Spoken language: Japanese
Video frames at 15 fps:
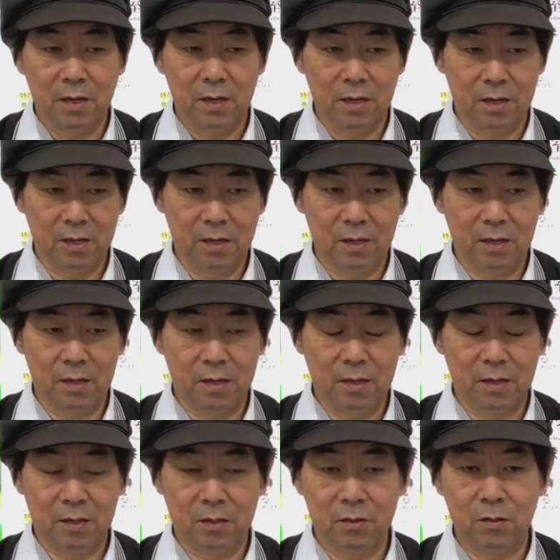
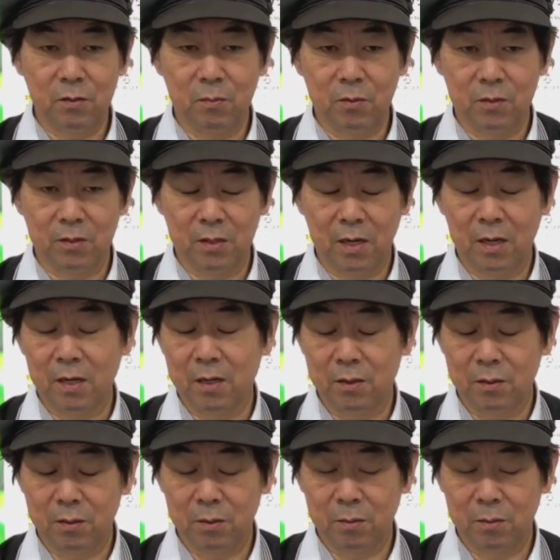えー、水分が、